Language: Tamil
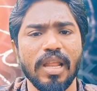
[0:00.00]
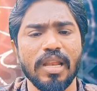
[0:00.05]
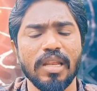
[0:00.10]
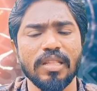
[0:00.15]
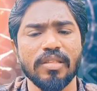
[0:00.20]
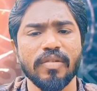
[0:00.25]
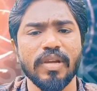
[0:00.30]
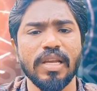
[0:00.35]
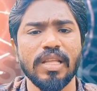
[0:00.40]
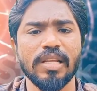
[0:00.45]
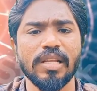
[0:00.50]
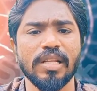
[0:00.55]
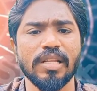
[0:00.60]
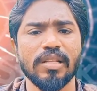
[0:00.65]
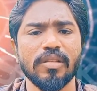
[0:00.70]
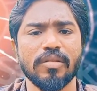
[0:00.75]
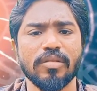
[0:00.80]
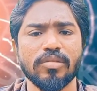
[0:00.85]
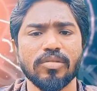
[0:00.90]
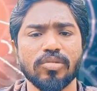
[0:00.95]
அல்லது
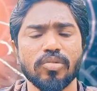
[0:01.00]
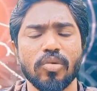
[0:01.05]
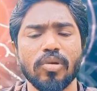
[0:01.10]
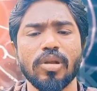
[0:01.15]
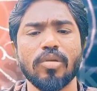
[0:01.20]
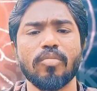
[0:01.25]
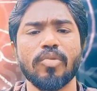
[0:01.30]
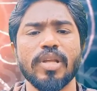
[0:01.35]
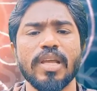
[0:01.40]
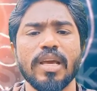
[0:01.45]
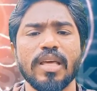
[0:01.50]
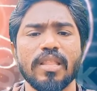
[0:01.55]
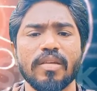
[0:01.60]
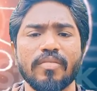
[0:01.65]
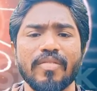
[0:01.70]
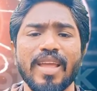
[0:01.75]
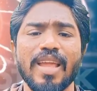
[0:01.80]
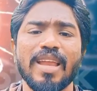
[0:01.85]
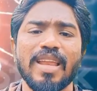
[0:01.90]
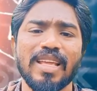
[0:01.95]
வெளியில் சொல்ல முடியாத
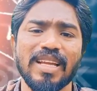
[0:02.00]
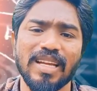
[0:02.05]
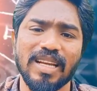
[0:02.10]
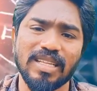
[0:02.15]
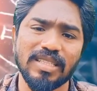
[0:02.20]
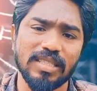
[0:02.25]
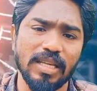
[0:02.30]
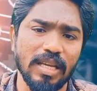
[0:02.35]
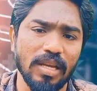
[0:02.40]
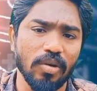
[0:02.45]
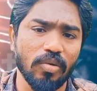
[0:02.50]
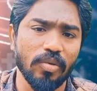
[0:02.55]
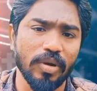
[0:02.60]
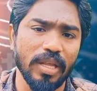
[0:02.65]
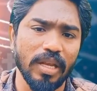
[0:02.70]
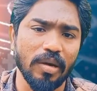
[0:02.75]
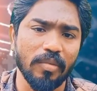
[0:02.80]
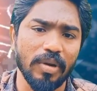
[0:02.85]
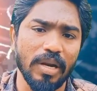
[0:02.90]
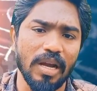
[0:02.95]
வேலைகளை
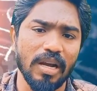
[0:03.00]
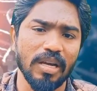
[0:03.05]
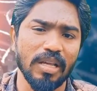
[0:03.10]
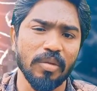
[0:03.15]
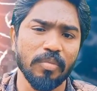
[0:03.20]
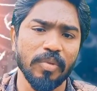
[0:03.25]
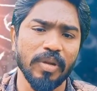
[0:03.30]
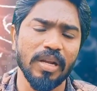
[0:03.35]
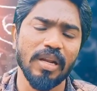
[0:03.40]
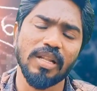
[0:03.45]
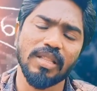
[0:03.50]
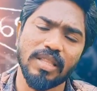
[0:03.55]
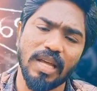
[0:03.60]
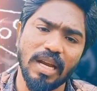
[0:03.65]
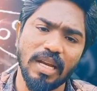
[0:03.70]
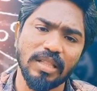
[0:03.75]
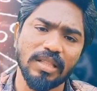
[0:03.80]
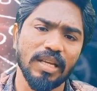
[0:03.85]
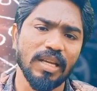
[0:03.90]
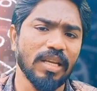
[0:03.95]
செய்யக்கூடிய நபராக இருப்பீர்கள்
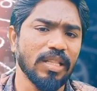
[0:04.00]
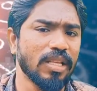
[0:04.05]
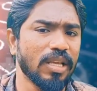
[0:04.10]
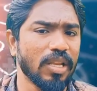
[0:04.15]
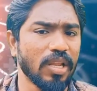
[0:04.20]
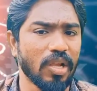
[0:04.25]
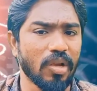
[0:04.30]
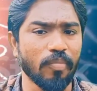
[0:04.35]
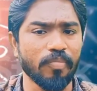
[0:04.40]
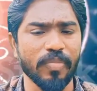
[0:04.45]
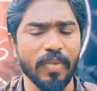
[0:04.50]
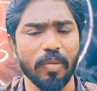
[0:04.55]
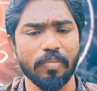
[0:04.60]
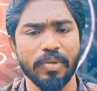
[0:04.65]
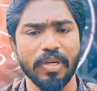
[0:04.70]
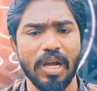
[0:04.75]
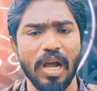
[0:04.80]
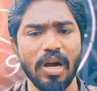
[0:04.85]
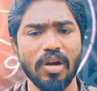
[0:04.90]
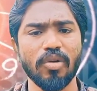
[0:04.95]
தனத்தை அதிகரிக்கும்
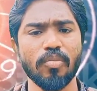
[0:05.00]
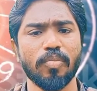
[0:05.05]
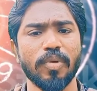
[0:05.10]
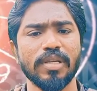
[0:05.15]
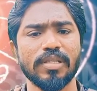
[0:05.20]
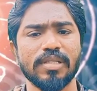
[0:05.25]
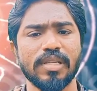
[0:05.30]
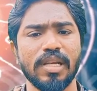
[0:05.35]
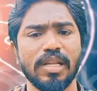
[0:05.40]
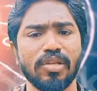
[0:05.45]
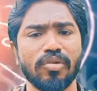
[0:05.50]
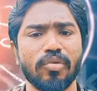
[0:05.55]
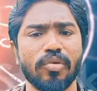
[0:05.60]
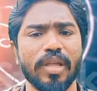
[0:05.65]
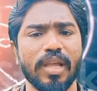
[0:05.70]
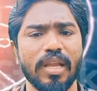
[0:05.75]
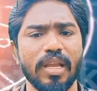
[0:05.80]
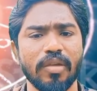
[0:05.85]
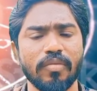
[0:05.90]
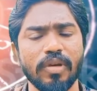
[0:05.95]
இப்போ ராகு பிளஸ்
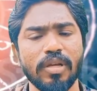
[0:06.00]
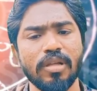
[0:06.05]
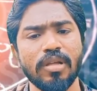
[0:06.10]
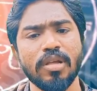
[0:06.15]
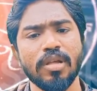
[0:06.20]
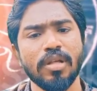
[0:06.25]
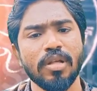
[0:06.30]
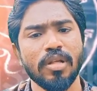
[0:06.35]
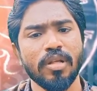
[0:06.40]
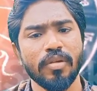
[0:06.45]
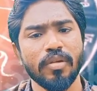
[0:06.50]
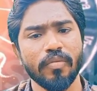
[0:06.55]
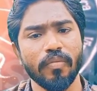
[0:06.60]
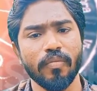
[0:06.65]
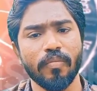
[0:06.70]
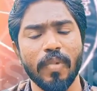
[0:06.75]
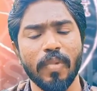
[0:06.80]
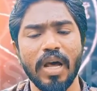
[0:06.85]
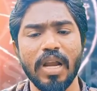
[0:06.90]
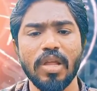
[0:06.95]
சனியினுடைய இணைவு
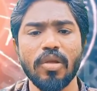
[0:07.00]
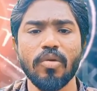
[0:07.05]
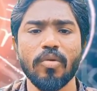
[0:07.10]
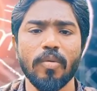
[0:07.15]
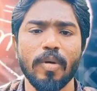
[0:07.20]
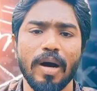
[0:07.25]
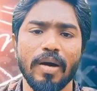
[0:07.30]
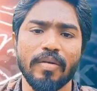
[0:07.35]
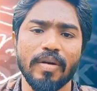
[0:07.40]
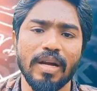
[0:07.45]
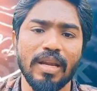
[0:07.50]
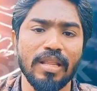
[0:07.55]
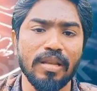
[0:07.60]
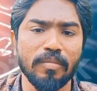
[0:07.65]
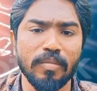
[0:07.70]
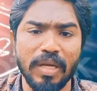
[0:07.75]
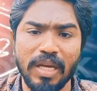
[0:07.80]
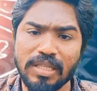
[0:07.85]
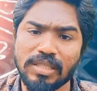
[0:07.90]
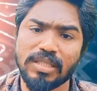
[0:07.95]
மறைவு பாவங்களில்
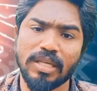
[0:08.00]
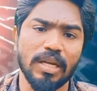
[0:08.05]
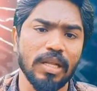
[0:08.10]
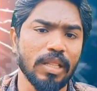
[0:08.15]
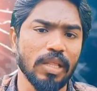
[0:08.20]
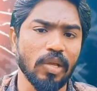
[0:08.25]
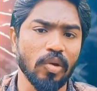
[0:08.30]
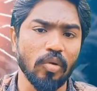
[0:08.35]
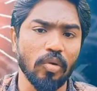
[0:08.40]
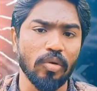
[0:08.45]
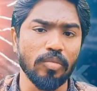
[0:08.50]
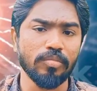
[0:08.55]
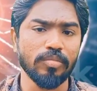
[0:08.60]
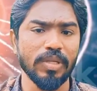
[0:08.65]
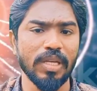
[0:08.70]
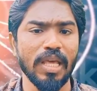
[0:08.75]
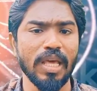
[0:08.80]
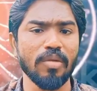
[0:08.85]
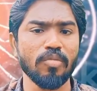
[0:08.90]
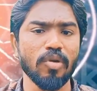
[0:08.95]
மிகச்சிறந்த யோகம்
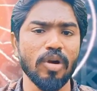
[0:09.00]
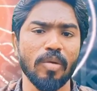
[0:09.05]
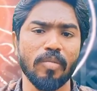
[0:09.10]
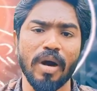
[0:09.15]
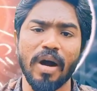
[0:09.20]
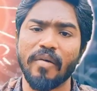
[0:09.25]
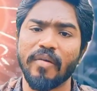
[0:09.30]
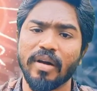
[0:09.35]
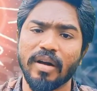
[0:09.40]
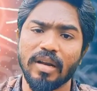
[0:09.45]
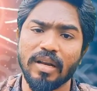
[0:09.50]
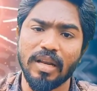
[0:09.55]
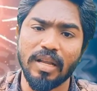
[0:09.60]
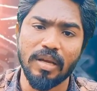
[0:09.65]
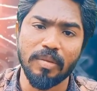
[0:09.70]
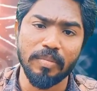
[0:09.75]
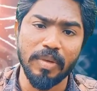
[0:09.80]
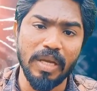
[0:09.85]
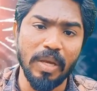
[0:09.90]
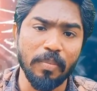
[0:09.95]
நேர்முக
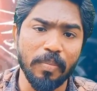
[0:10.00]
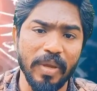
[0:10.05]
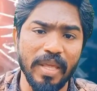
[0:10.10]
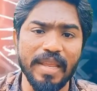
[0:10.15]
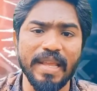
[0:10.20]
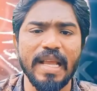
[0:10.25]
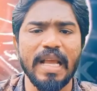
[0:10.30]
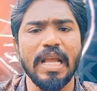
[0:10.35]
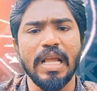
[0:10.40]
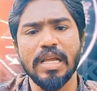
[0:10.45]
பாவங்களில் மிகப்பெரிய